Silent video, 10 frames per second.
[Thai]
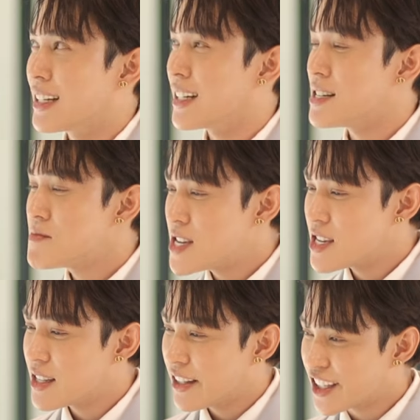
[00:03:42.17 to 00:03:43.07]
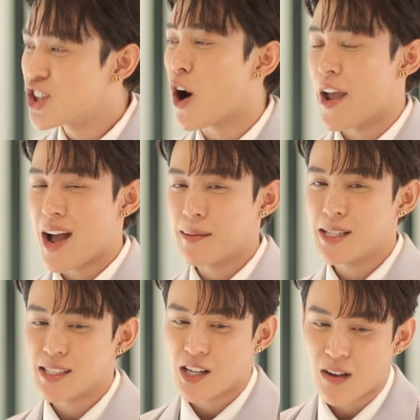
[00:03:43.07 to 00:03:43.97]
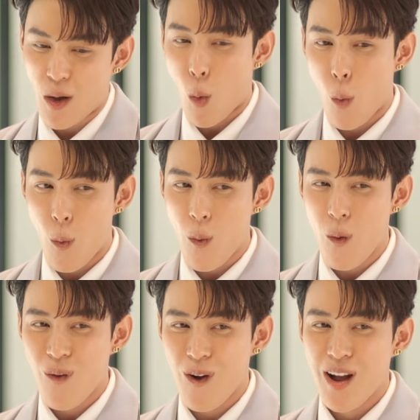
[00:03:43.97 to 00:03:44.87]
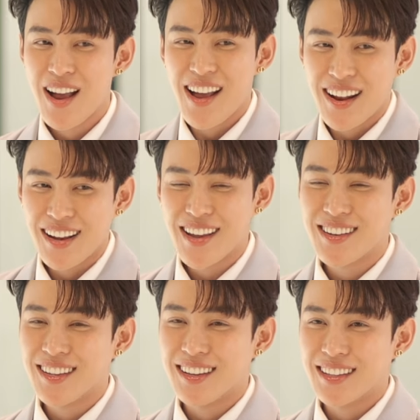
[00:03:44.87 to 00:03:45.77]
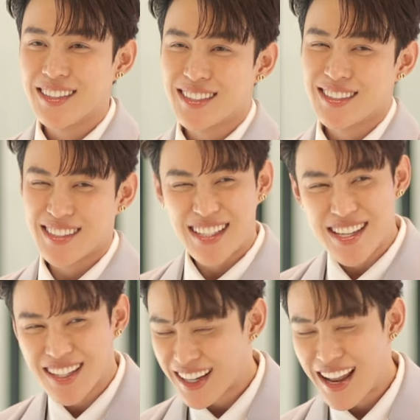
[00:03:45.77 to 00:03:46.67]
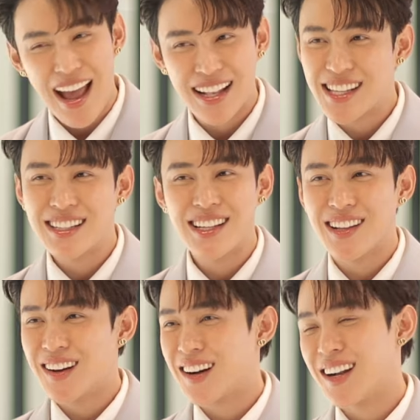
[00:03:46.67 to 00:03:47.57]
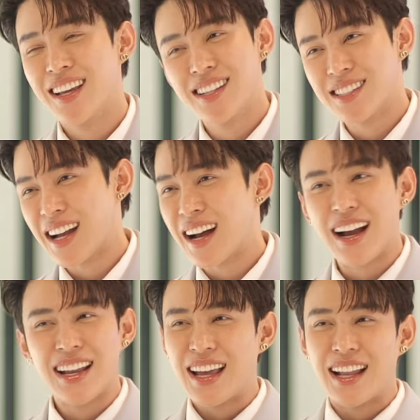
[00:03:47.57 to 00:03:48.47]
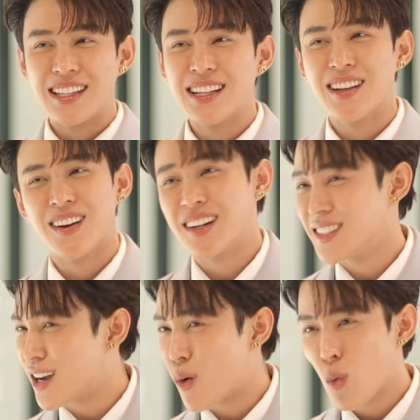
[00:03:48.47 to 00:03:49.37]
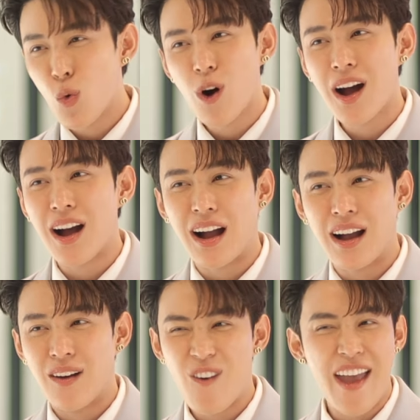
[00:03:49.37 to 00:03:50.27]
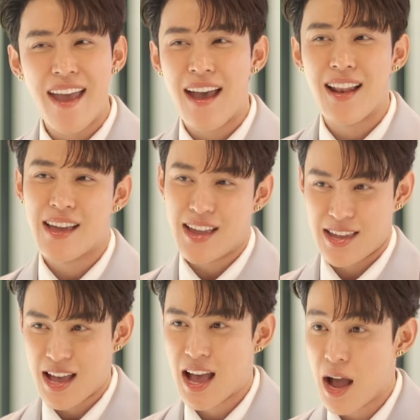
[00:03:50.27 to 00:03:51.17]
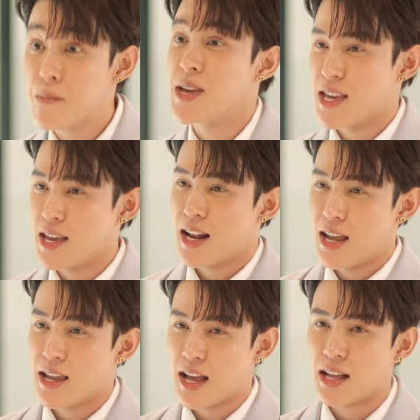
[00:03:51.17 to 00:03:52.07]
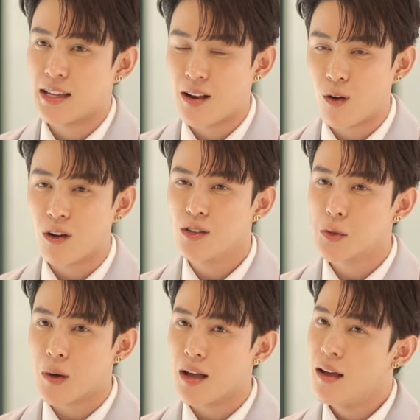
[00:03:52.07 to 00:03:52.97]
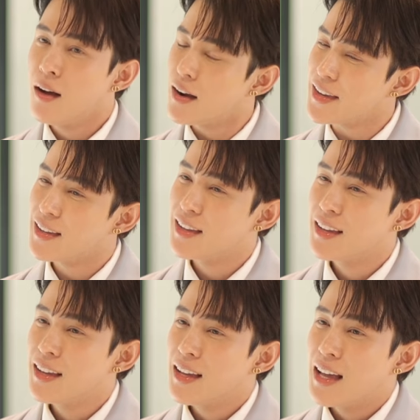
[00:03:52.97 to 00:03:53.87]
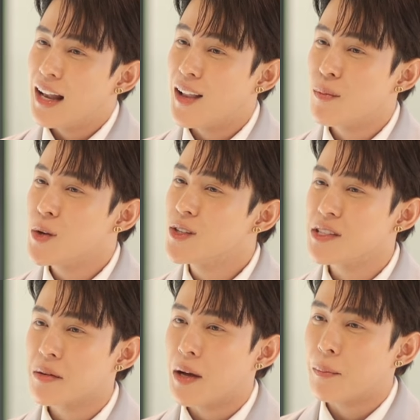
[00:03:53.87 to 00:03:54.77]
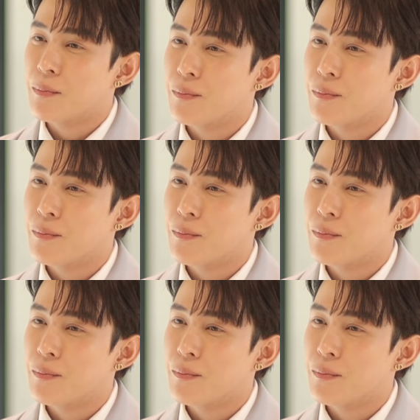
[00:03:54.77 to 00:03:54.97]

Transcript: เคยมีนิดหน่อยครับที่เจอว่าโหเล่นซีนขนาดนี้เลยเหรอ เล่นฉากขนาดนี้เลยเหรอจะอ้วกแวรอะไรอย่างเงี้ยฮะ มีอะไรเงี้ยฮะ แต่เราก็รู้สึกว่า เฮ้ย เราไม่รู้สึกแบบ